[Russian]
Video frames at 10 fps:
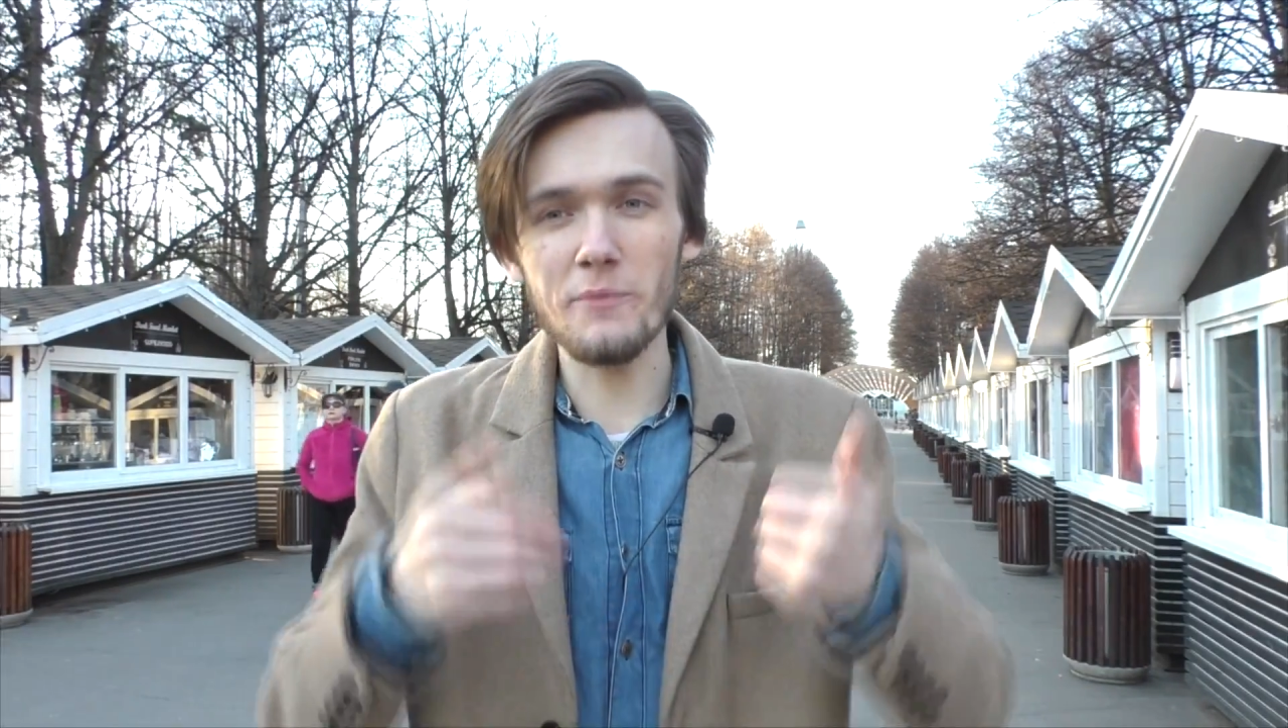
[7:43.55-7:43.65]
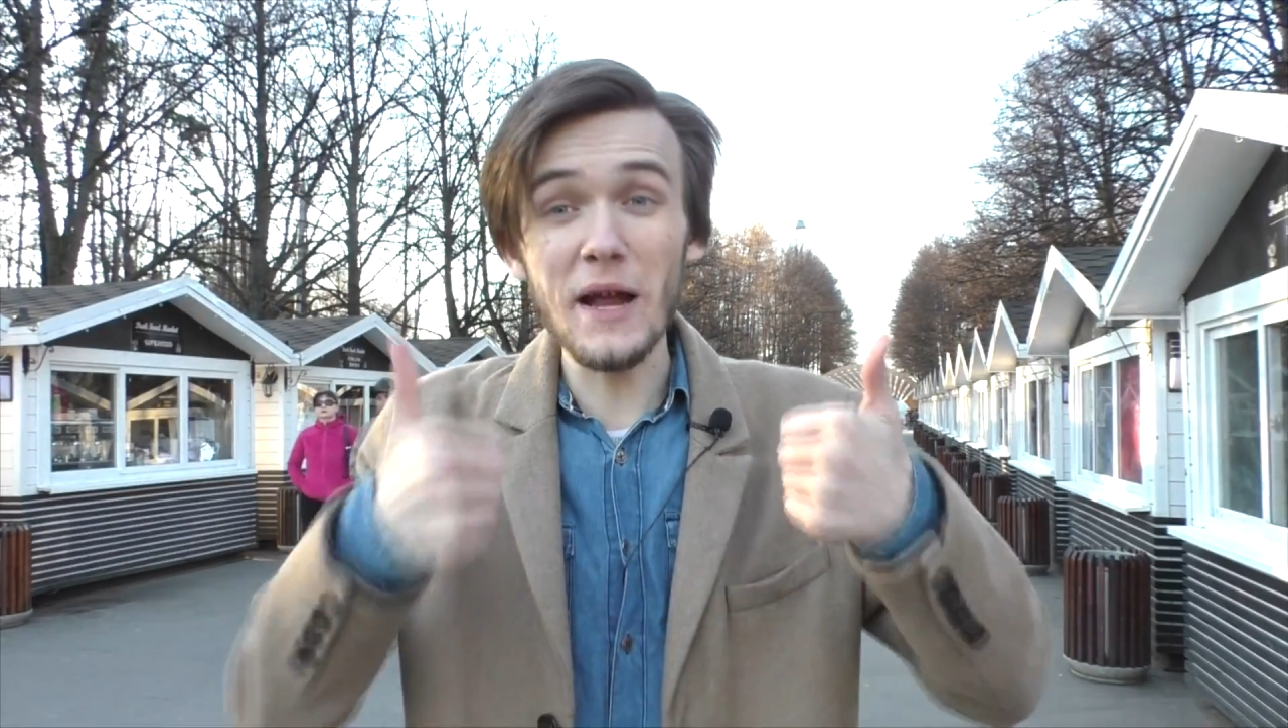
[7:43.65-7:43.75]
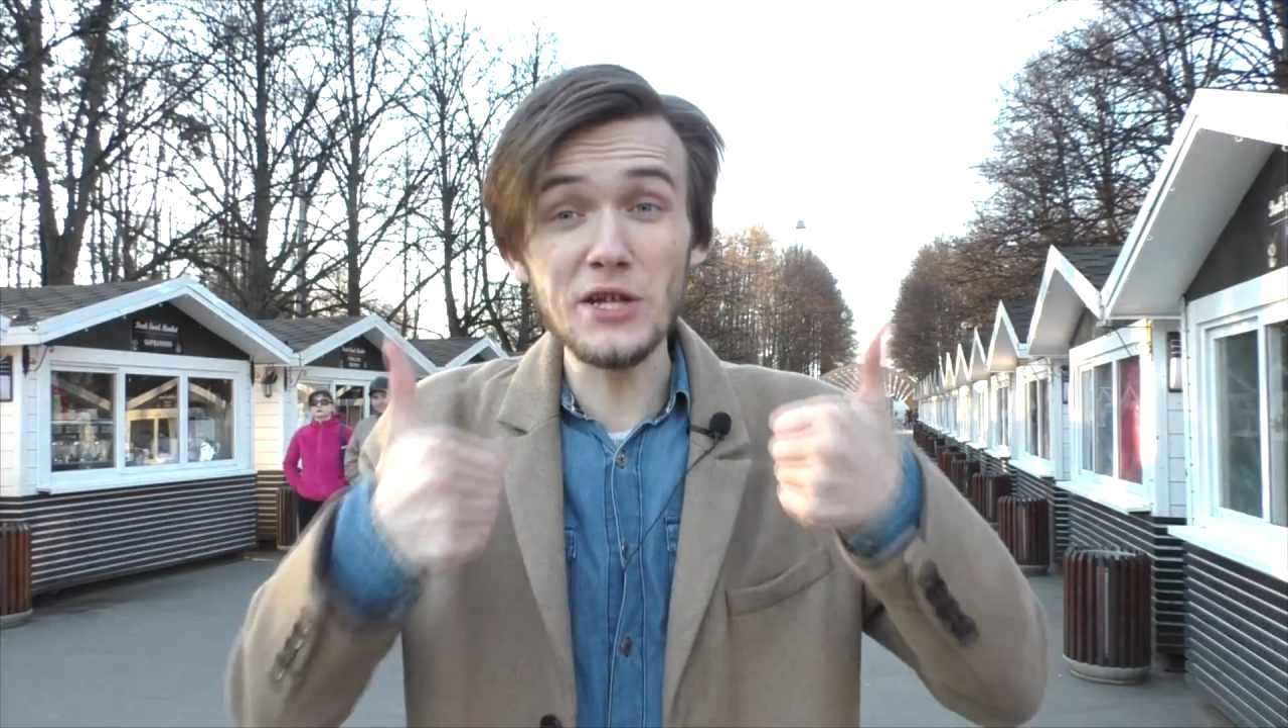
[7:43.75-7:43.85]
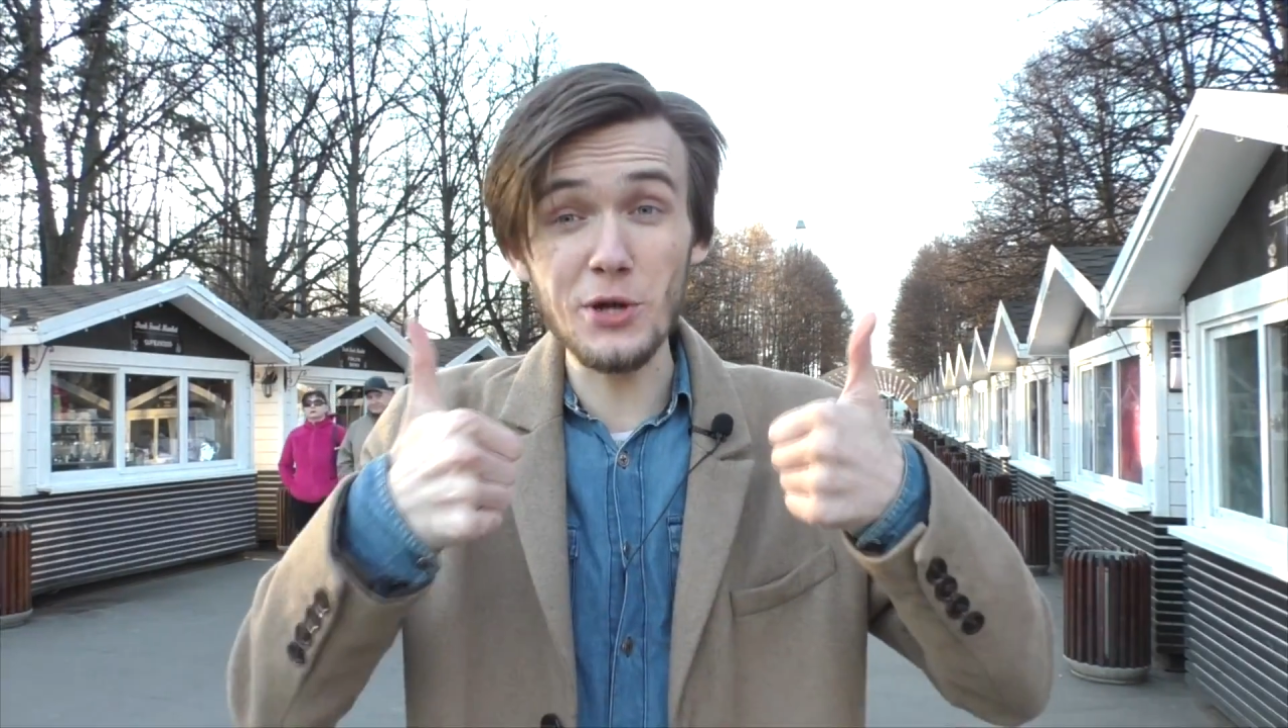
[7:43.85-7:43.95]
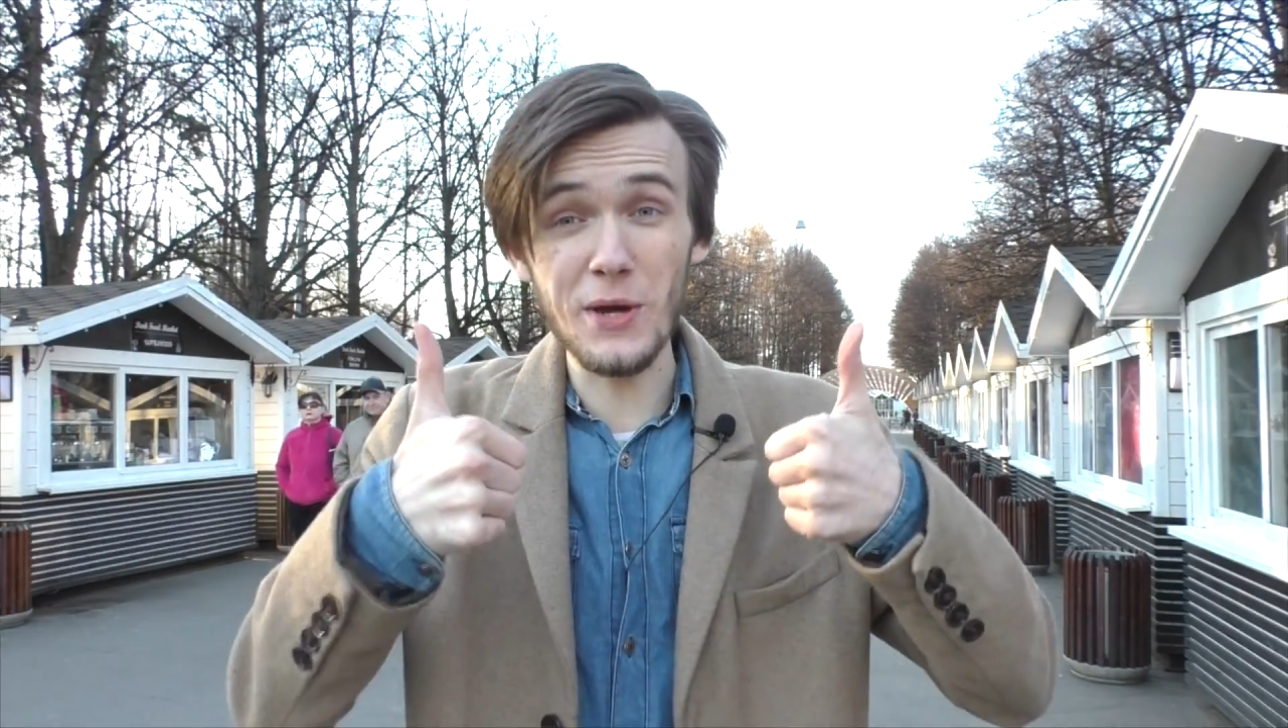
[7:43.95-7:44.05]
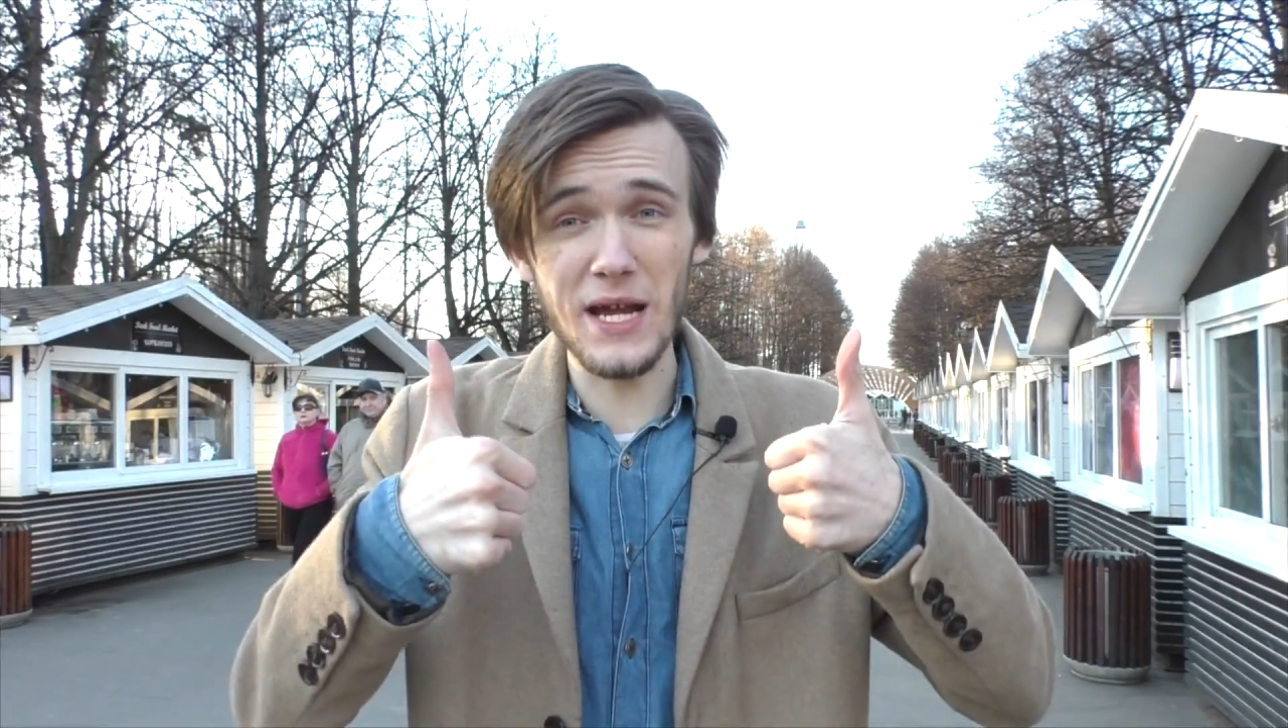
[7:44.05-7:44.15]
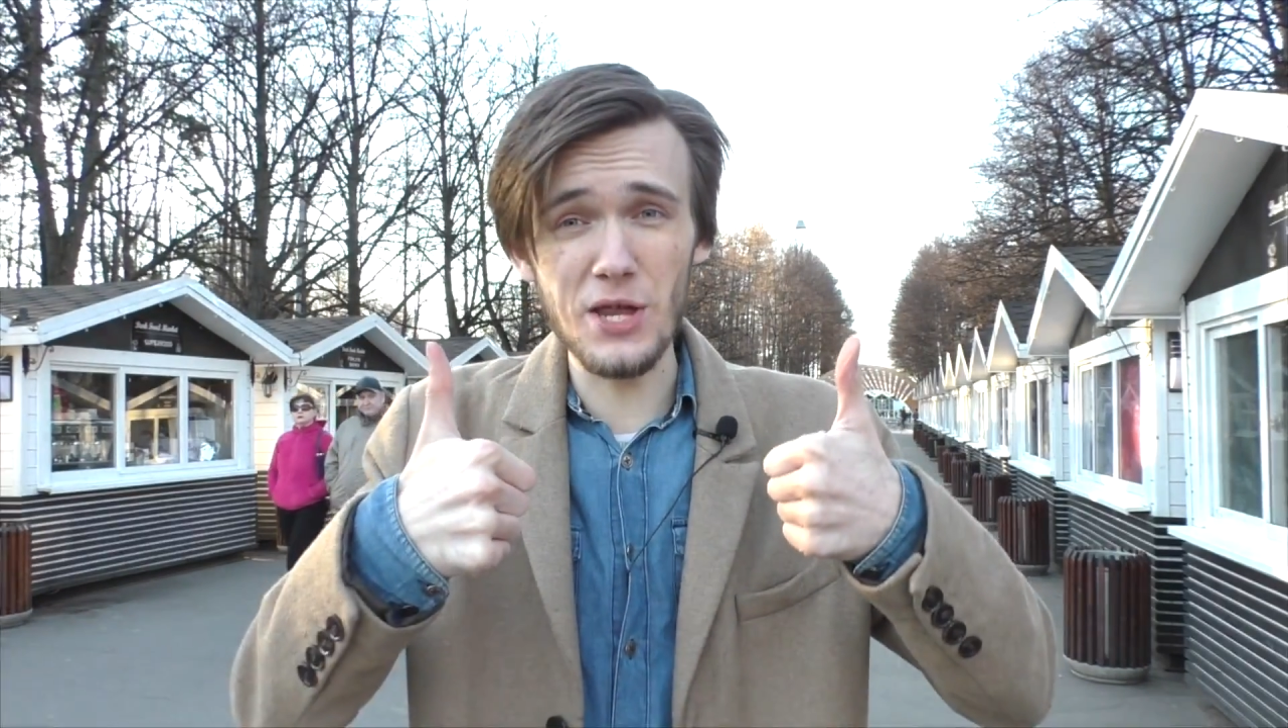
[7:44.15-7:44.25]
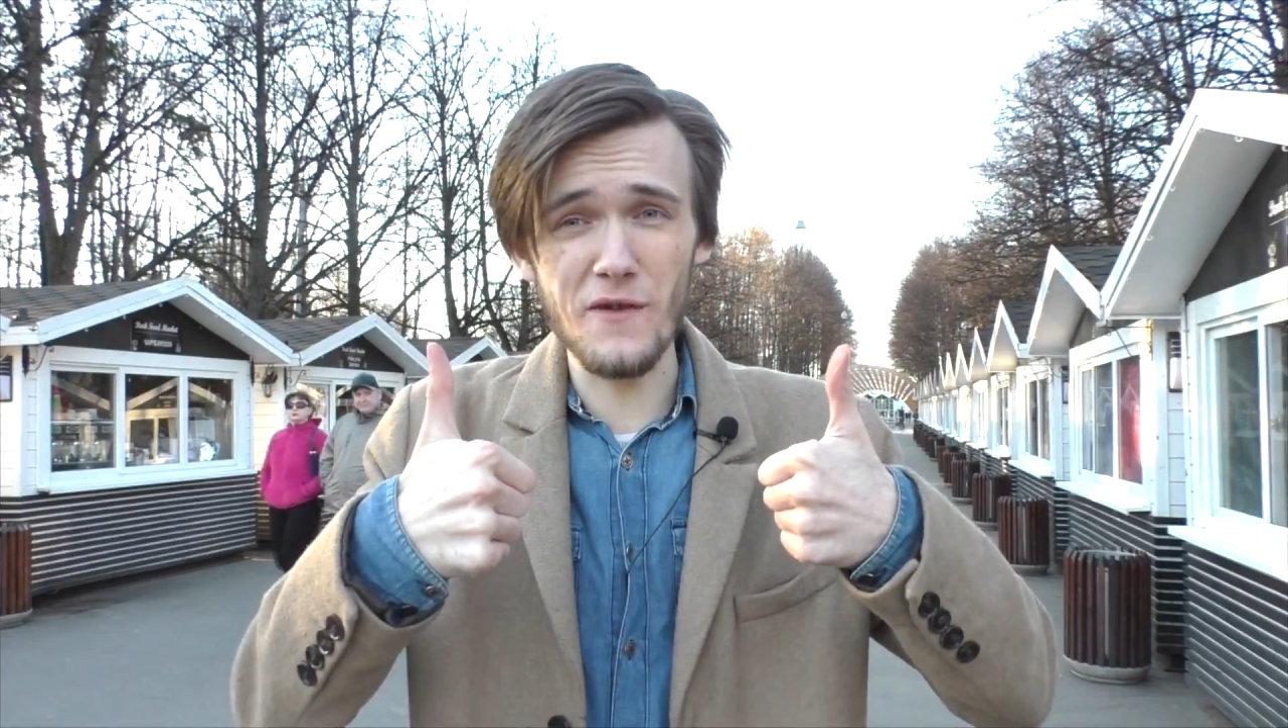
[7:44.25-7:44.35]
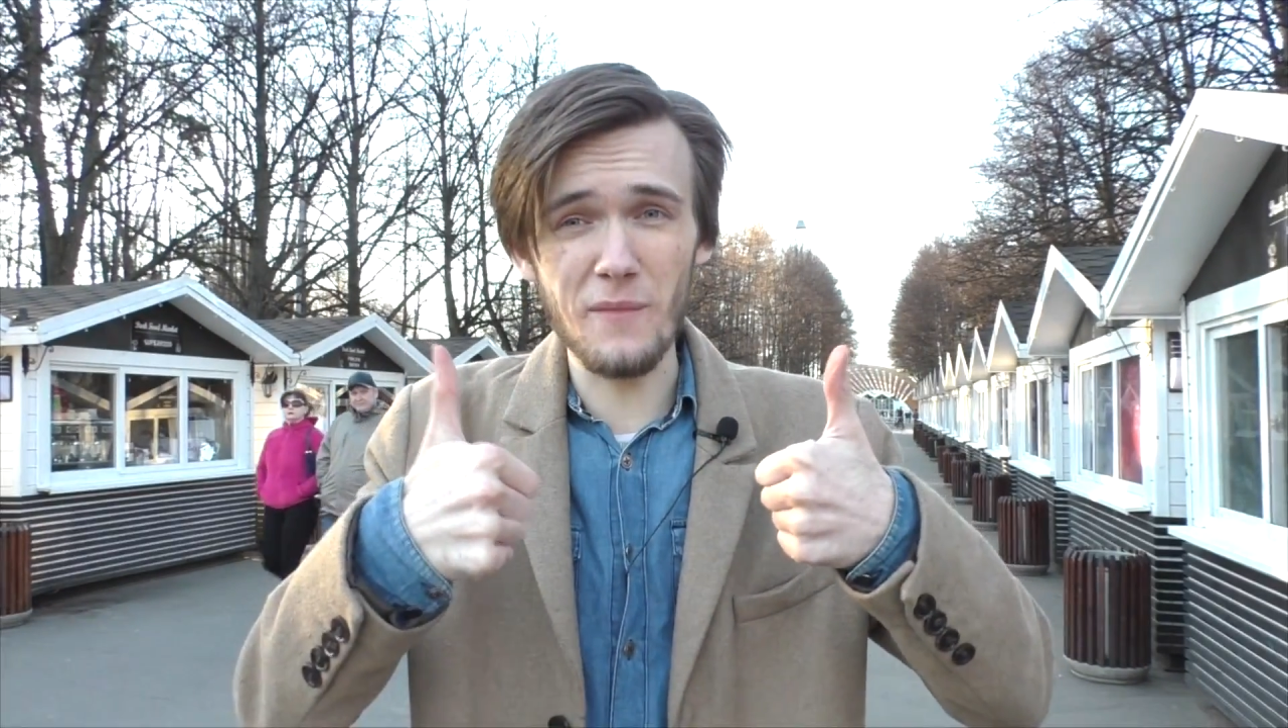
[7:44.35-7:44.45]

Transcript: большое количество